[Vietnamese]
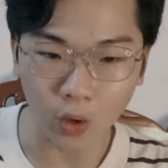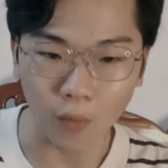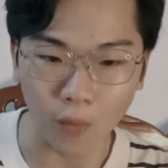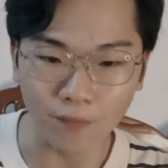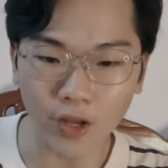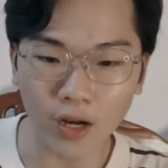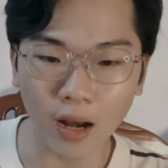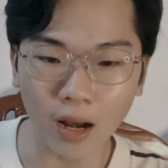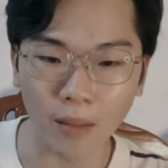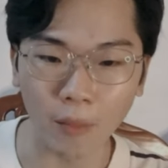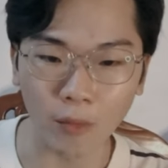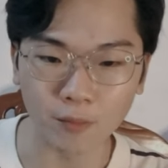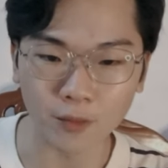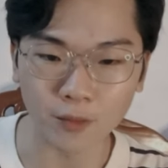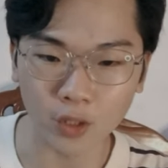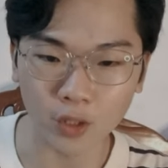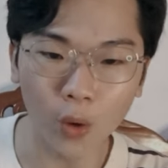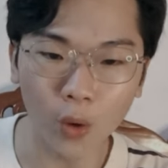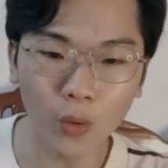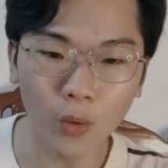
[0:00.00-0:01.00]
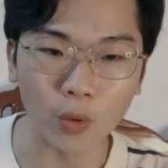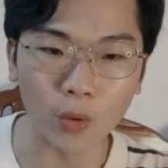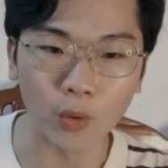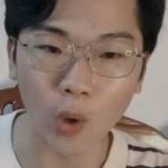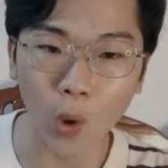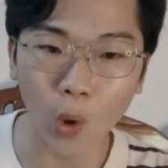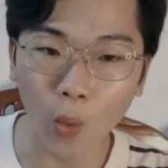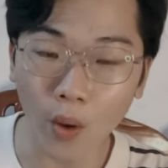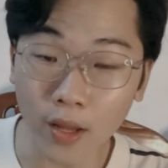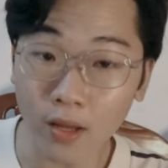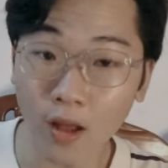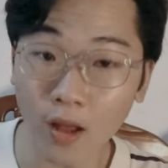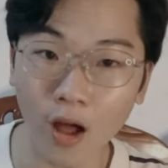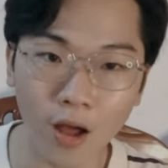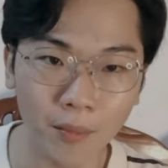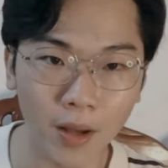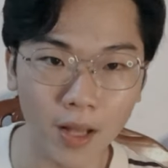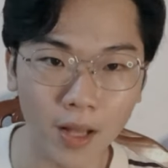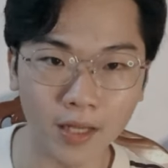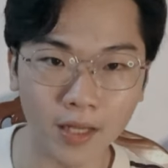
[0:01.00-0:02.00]
cũng như là một số điều lưu ý
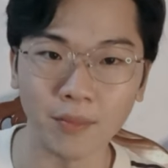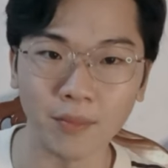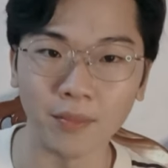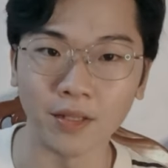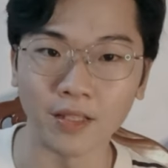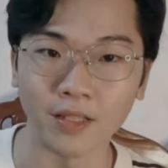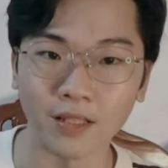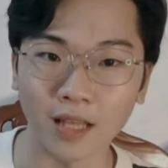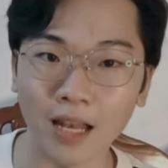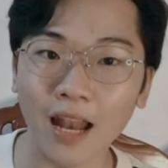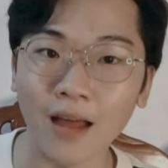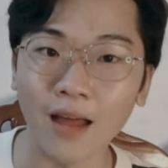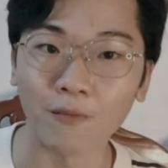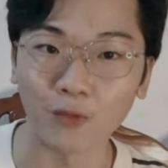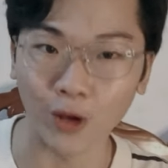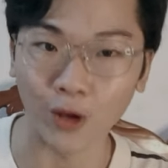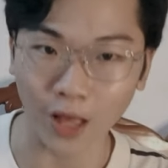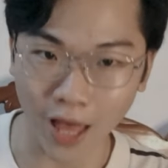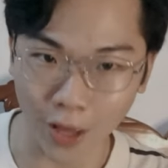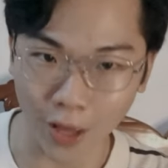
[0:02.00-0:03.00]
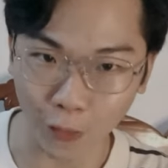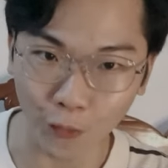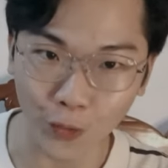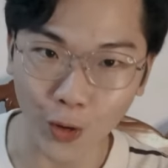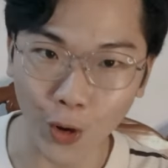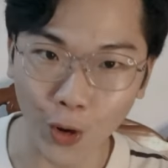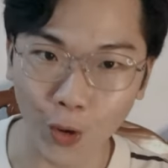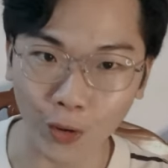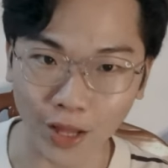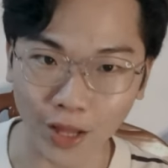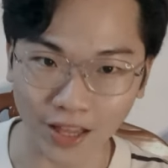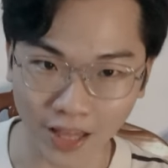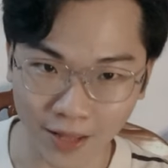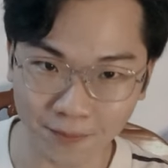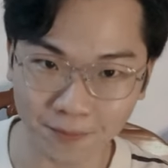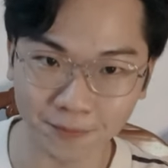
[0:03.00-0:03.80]
thêm thì mình sẽ làm phần 2 của video này nha.